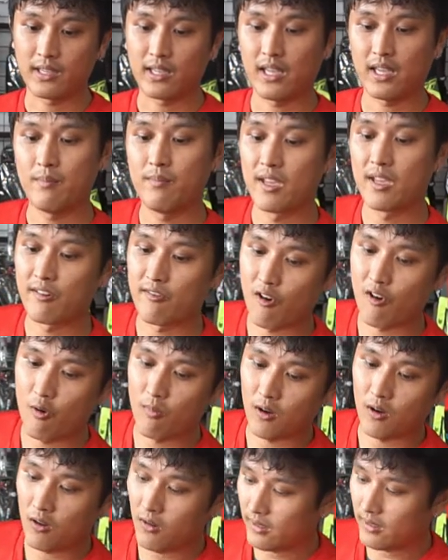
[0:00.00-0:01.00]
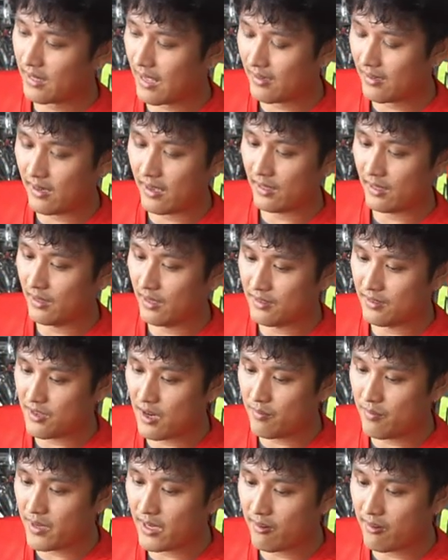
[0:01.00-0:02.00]
cái micro mà có cái thanh này thì
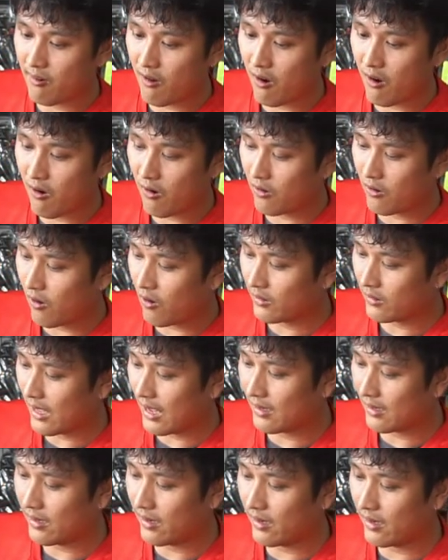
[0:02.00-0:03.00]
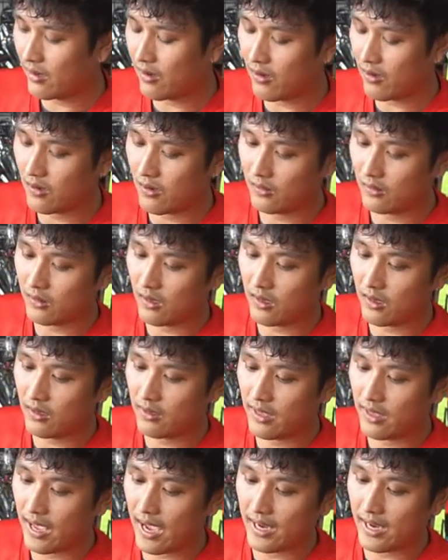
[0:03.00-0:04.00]
trên micro có thanh này nó có
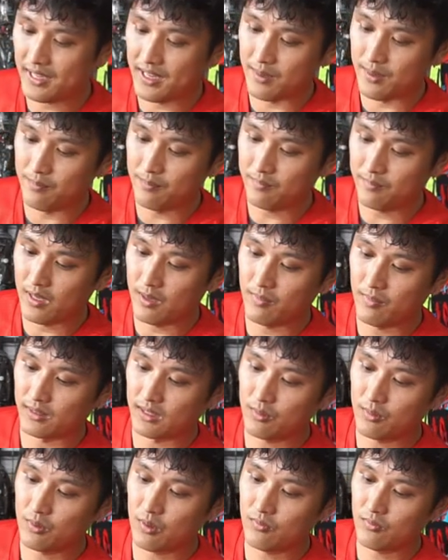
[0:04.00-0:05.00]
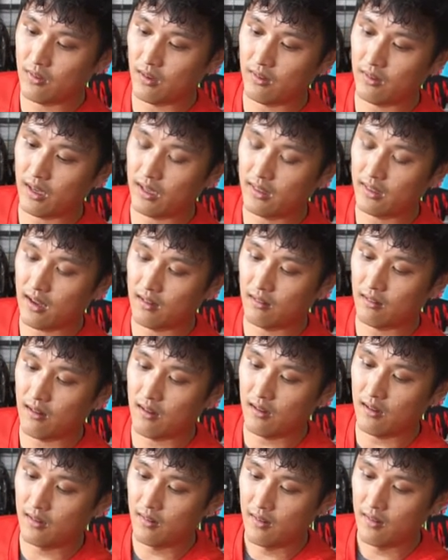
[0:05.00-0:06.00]
tới hai điểm để mà tiếp xúc vào cái thân nón